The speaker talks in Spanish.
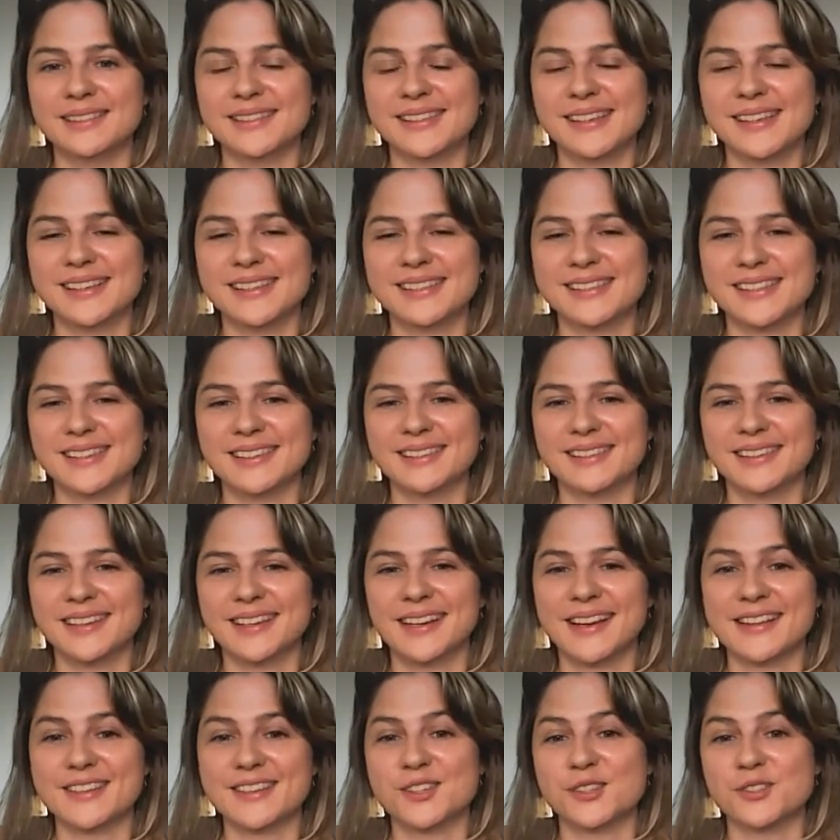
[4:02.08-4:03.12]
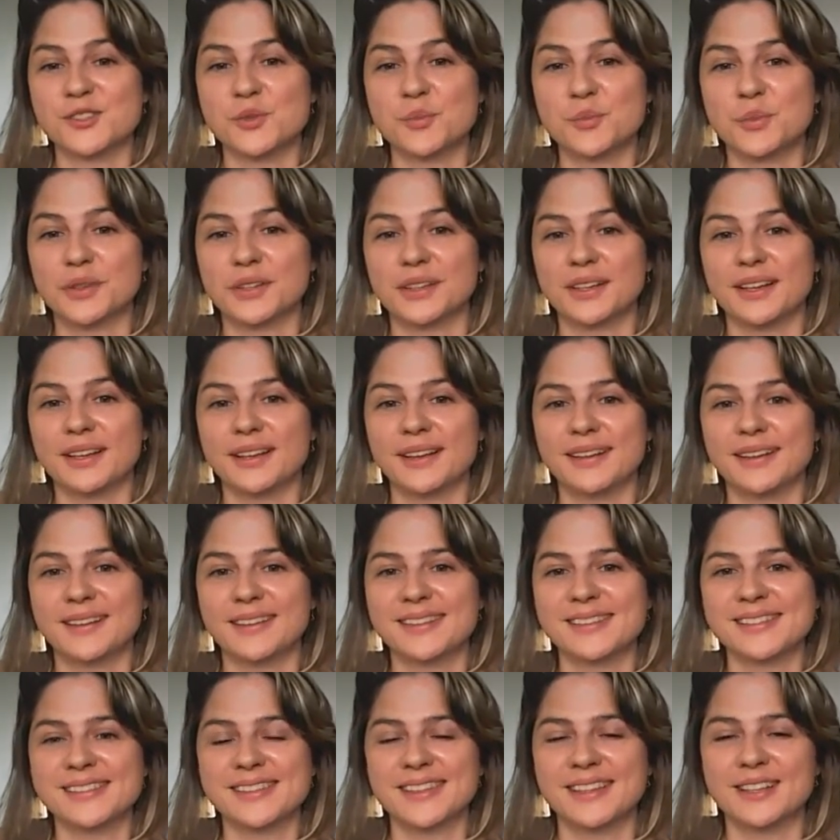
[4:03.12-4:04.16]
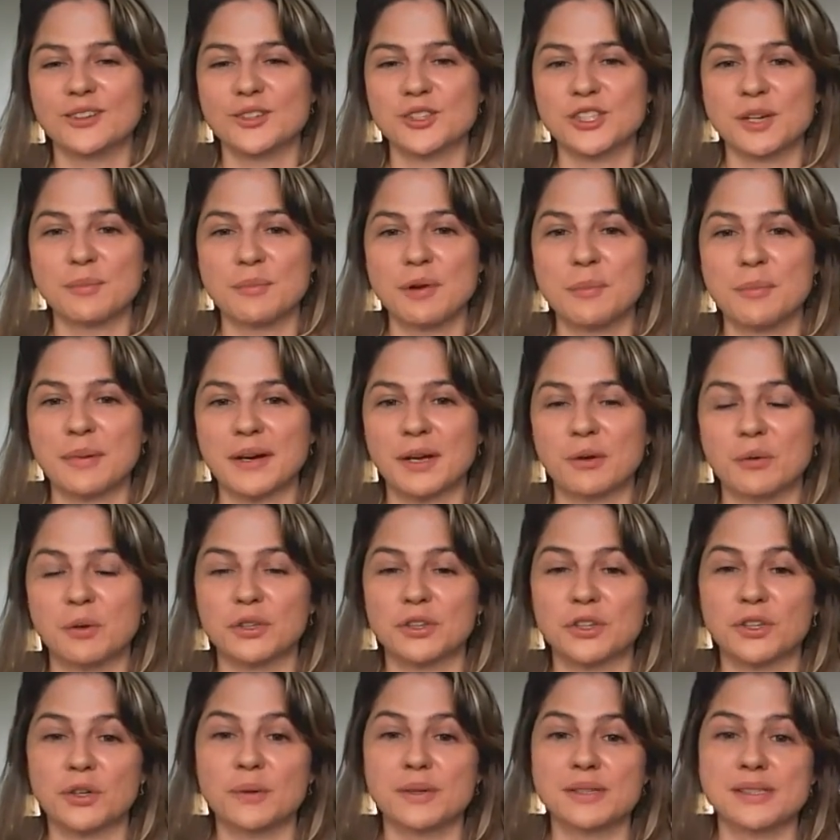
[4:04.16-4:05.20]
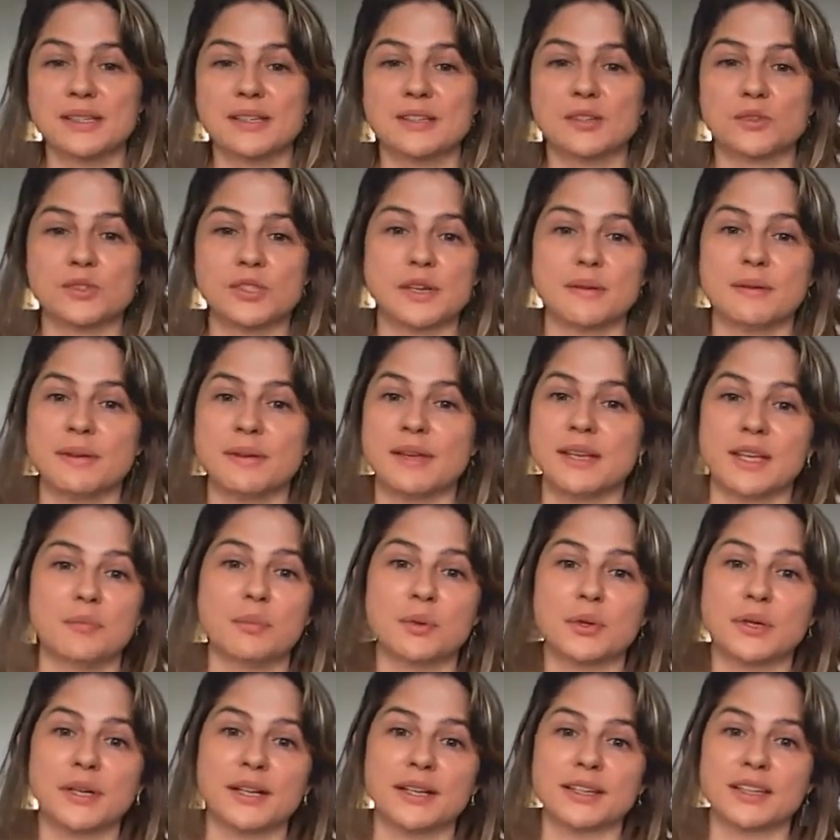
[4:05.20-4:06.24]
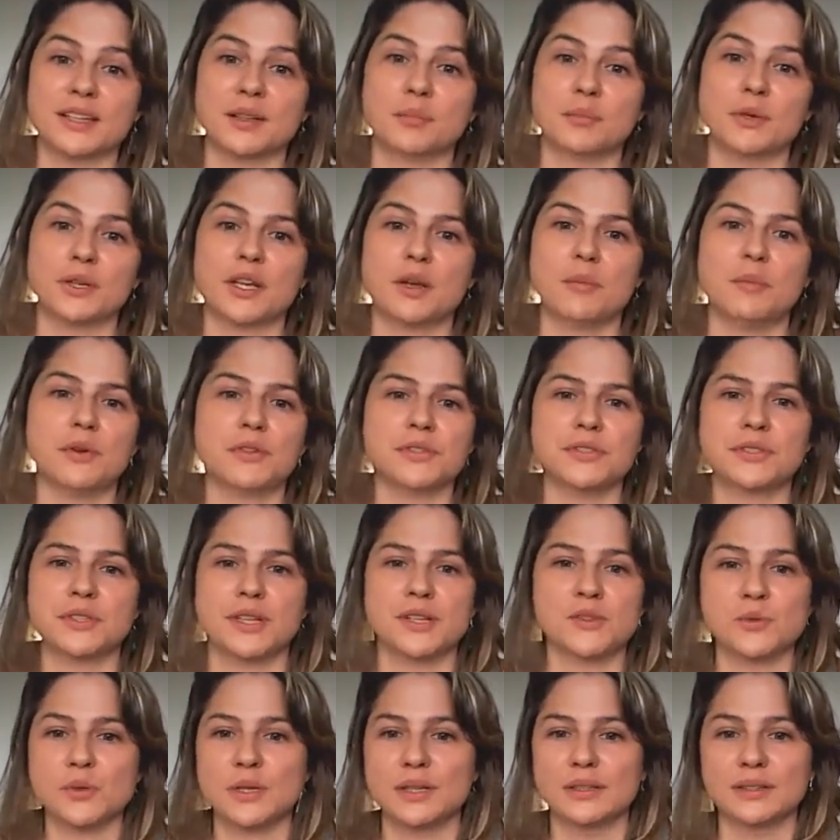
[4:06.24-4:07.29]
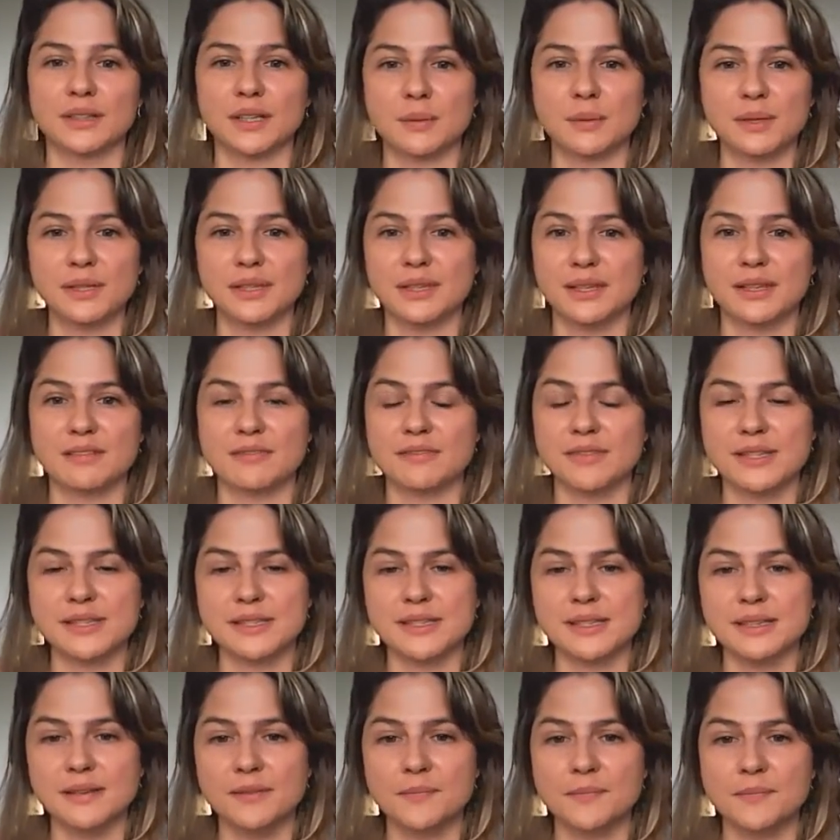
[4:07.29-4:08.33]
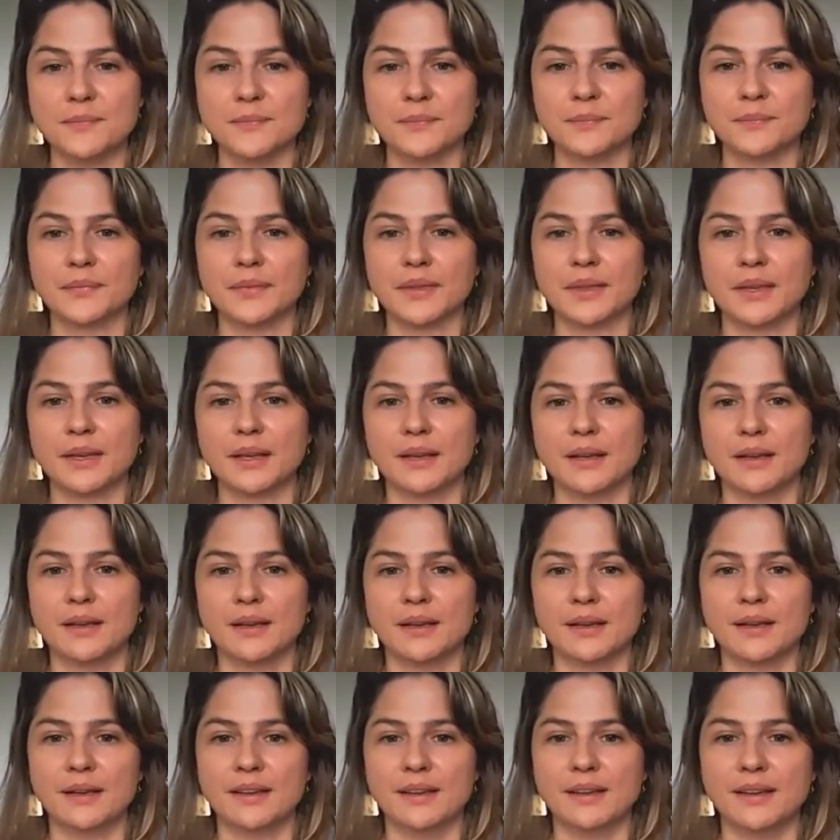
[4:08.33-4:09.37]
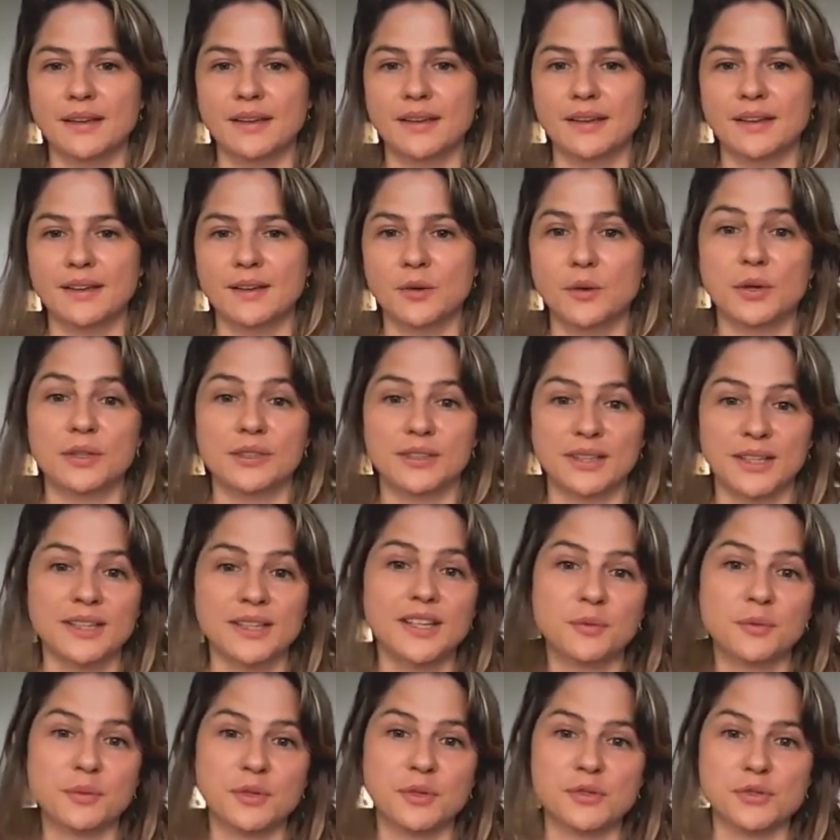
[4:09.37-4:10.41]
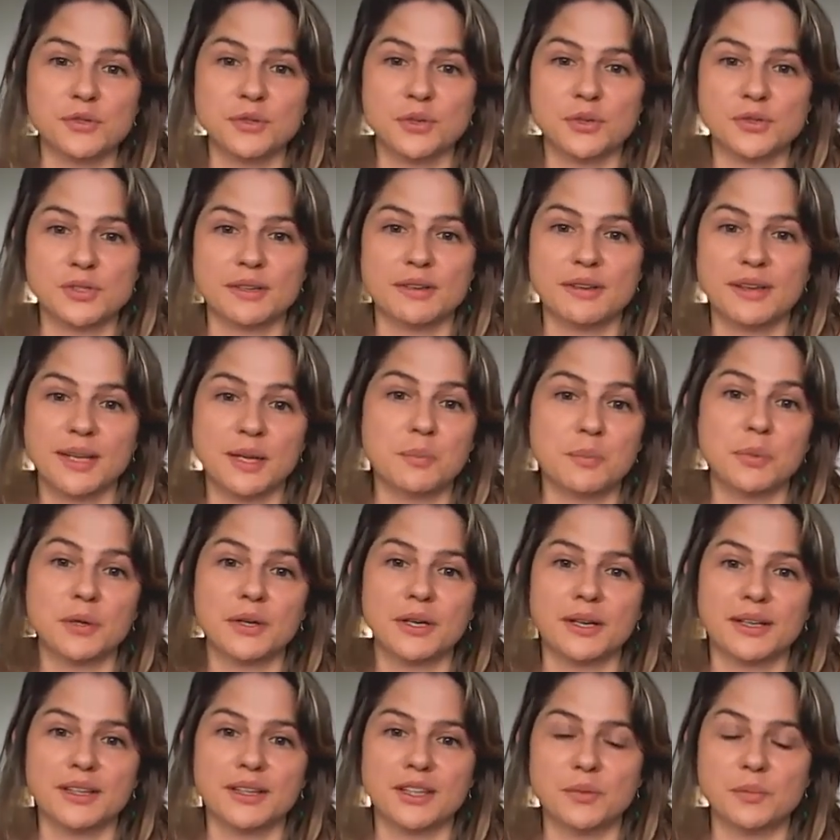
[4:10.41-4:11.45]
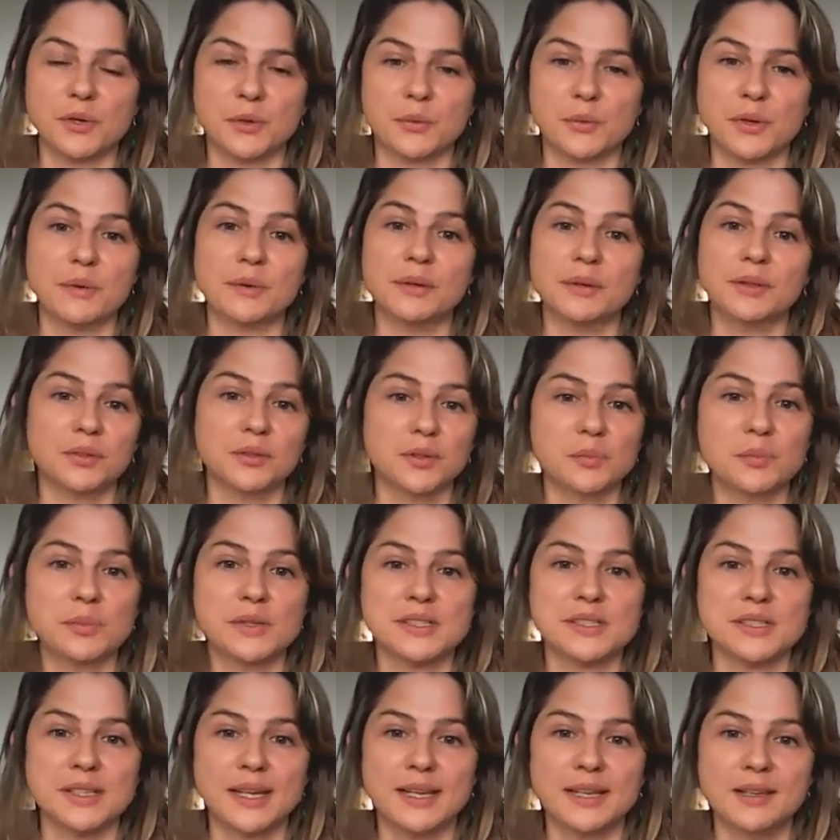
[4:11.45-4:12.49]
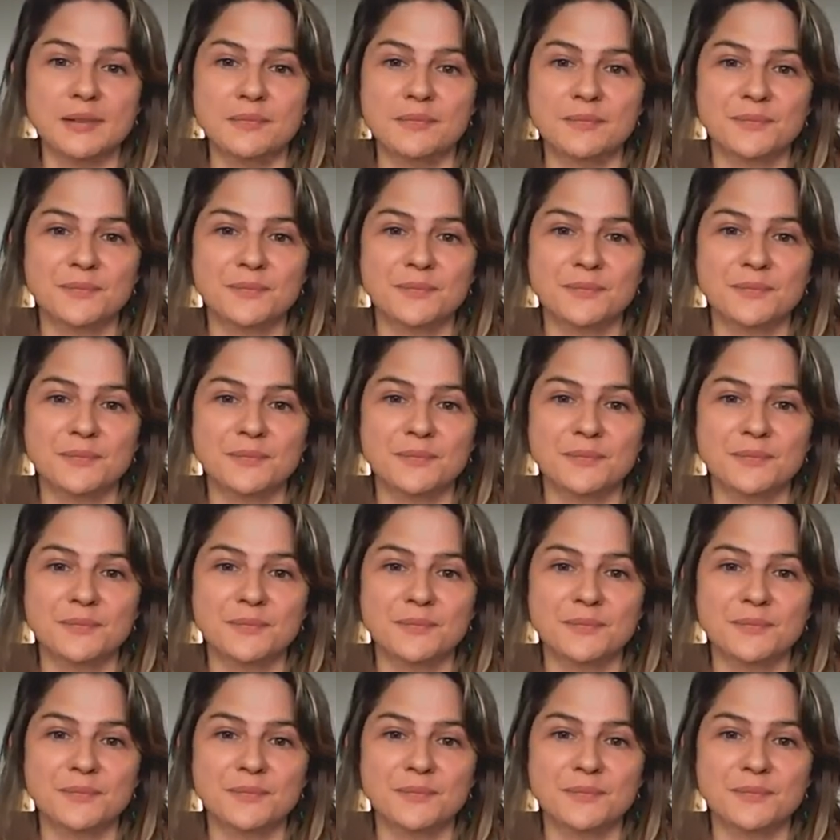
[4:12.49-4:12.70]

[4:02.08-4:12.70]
es este, gracioso porque se lo llama para cuando a veces no sabes qué ponerte, por ejemplo, si tenés una entrevista difícil eh, o estás nervioso y no sabes qué ponerte para un evento especial,